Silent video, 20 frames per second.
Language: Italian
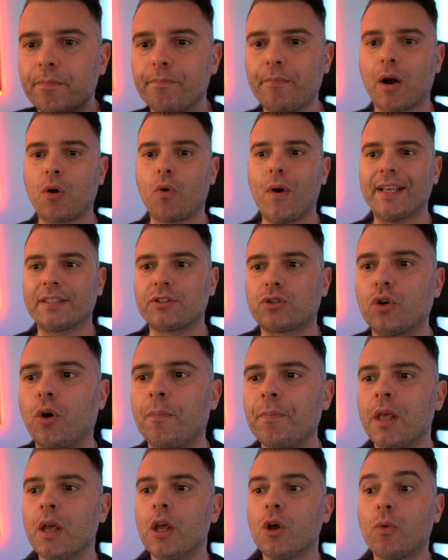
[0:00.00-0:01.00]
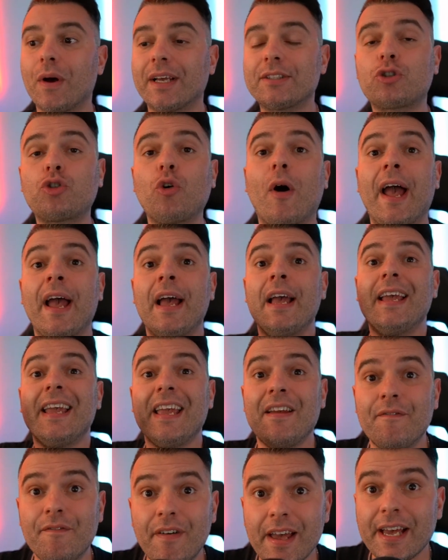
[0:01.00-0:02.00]
ma questo, questo è.
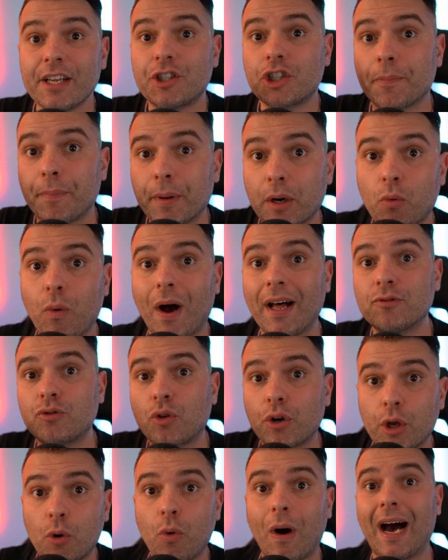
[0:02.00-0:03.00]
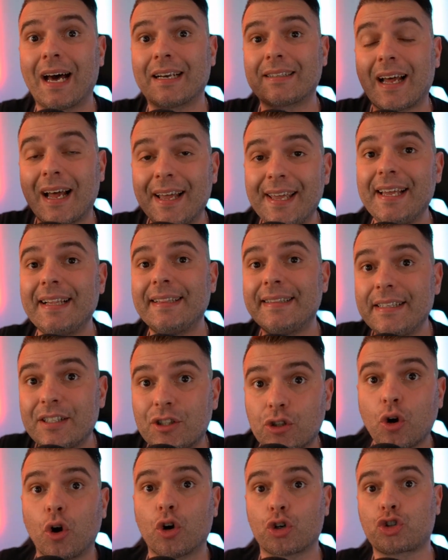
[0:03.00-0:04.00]
Invece per quanto riguarda il
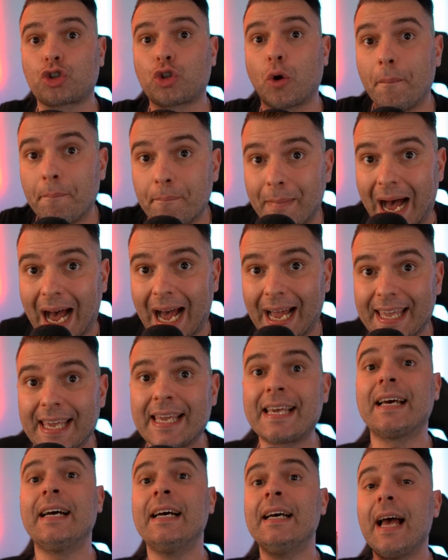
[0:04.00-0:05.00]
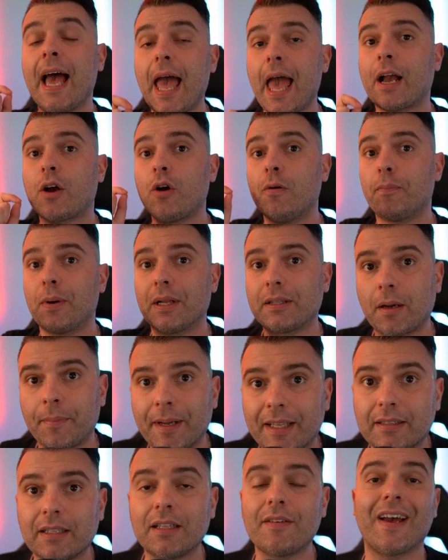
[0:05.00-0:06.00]
discorso Mike è
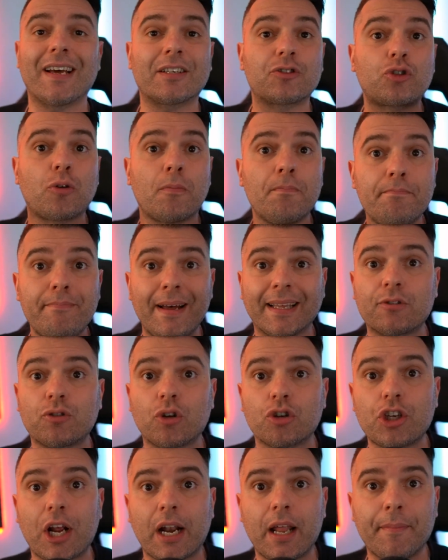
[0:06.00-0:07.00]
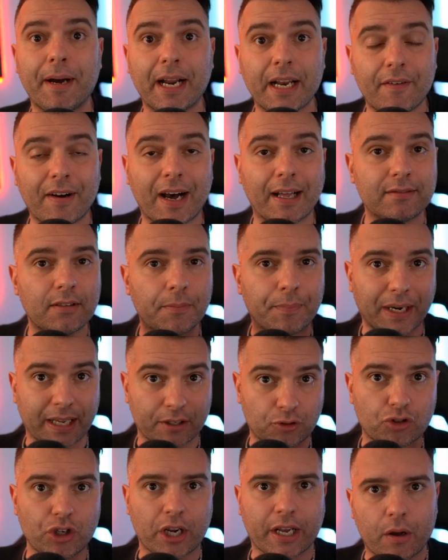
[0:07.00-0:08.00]
completamente diverso. Metto già le mani avanti perché
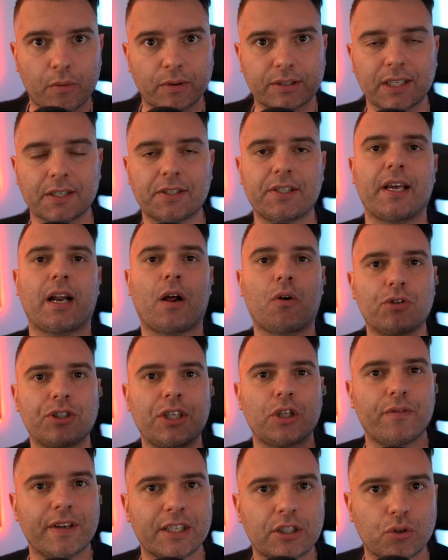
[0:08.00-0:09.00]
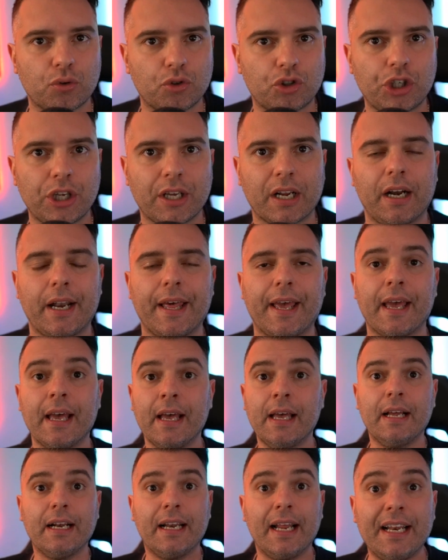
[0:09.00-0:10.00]
so già che questa sera se dovessero uscire le,
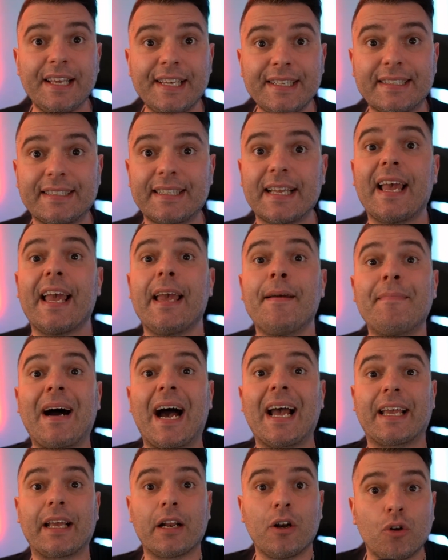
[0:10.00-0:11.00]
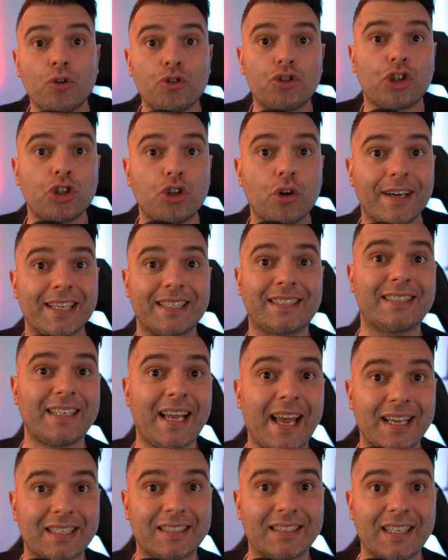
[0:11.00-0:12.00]
le liste e Mike non ci dovesse
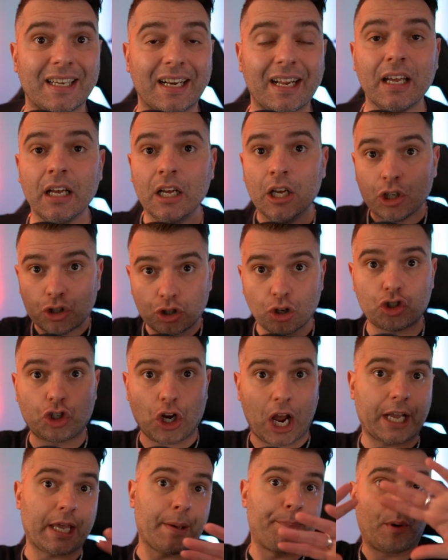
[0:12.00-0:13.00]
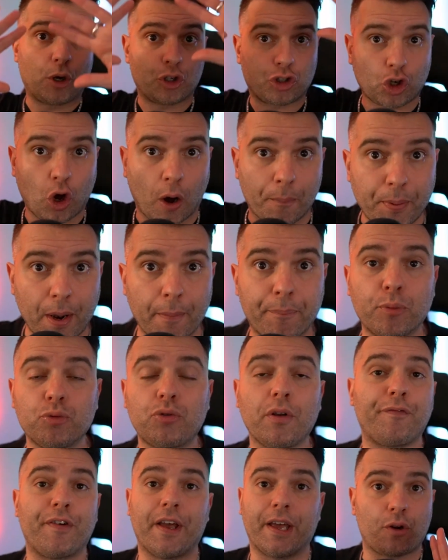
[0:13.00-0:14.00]
essere, so già che poi scoppia il
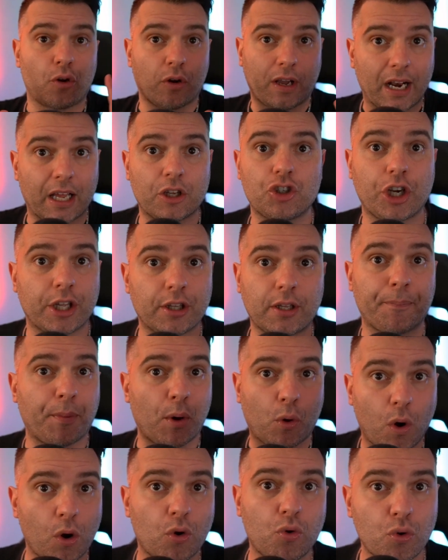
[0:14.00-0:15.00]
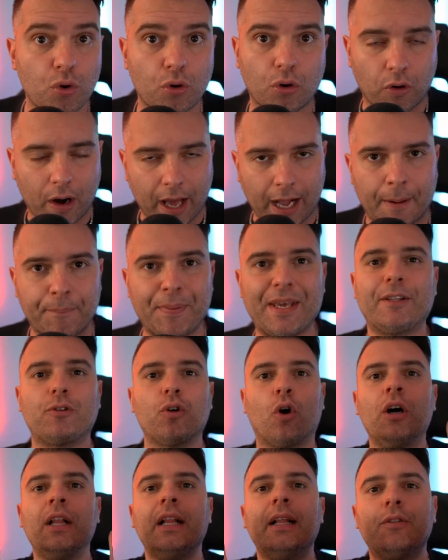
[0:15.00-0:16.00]
putiferio che la gente poi qualcuno non ha
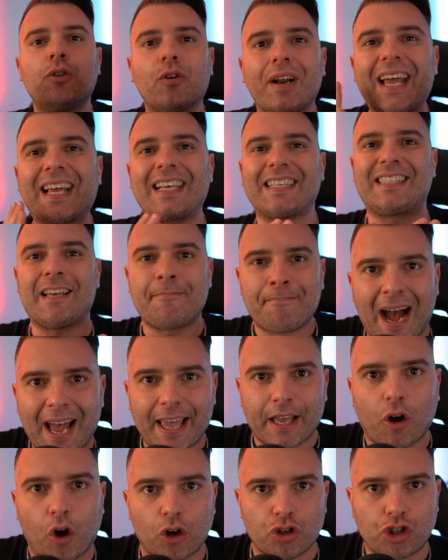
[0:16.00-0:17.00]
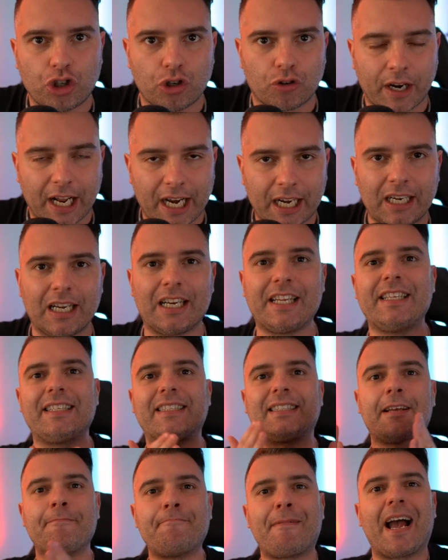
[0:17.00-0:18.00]
capito. Non è che se Mike oggi non è nelle
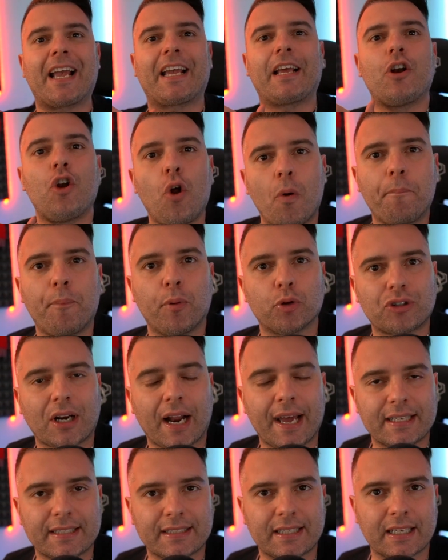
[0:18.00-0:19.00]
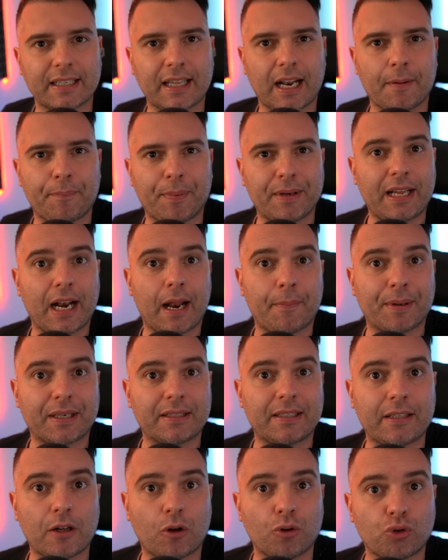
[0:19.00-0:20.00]
liste, Mike non potrà essere della, nella
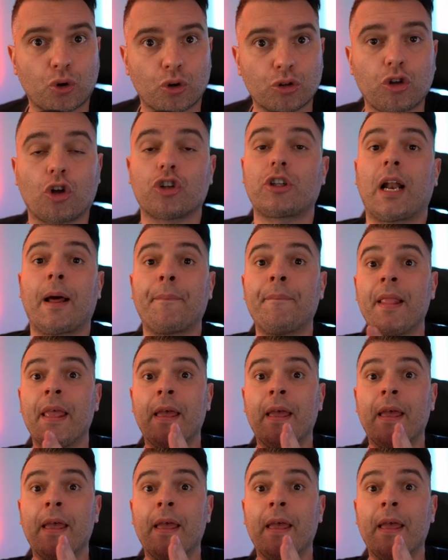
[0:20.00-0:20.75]
partita contro il Tottenham.